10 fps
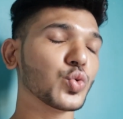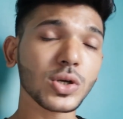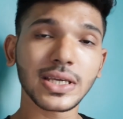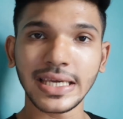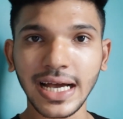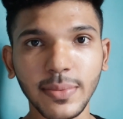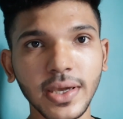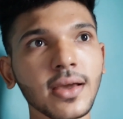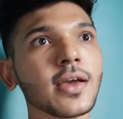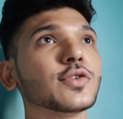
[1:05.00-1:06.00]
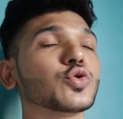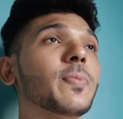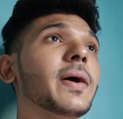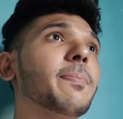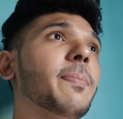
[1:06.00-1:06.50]
शूट किया भी
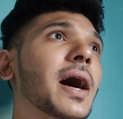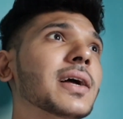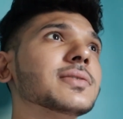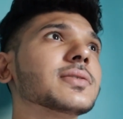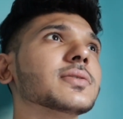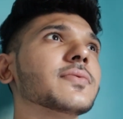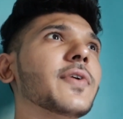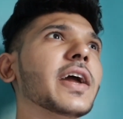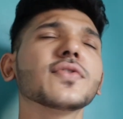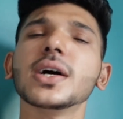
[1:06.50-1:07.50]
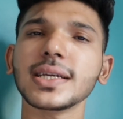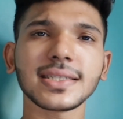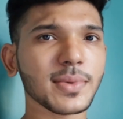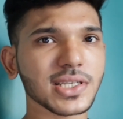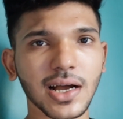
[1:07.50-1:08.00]
सुबह पाँच फाइव थर्टी
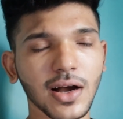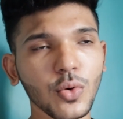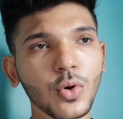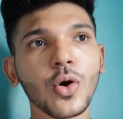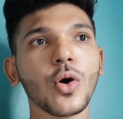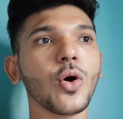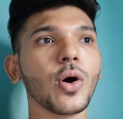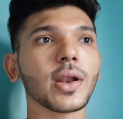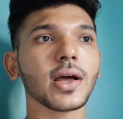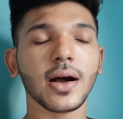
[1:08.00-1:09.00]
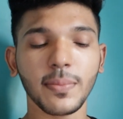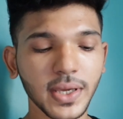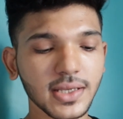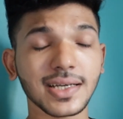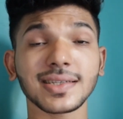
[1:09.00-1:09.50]
से मैं जागा हूँ और
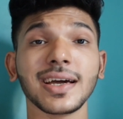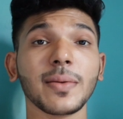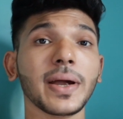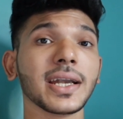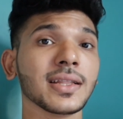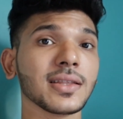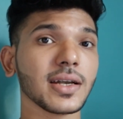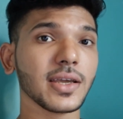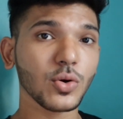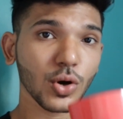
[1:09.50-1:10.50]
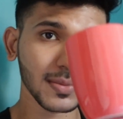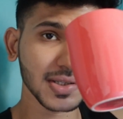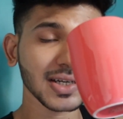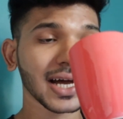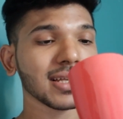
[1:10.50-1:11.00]
अभी जस्ट घर पे टेन थर्टी को और अभी
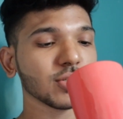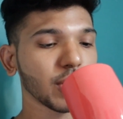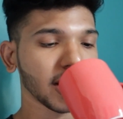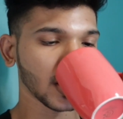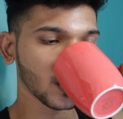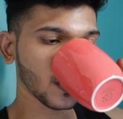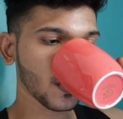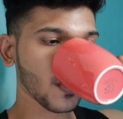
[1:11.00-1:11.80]
चाय इन्जॉय कर रहा हूँ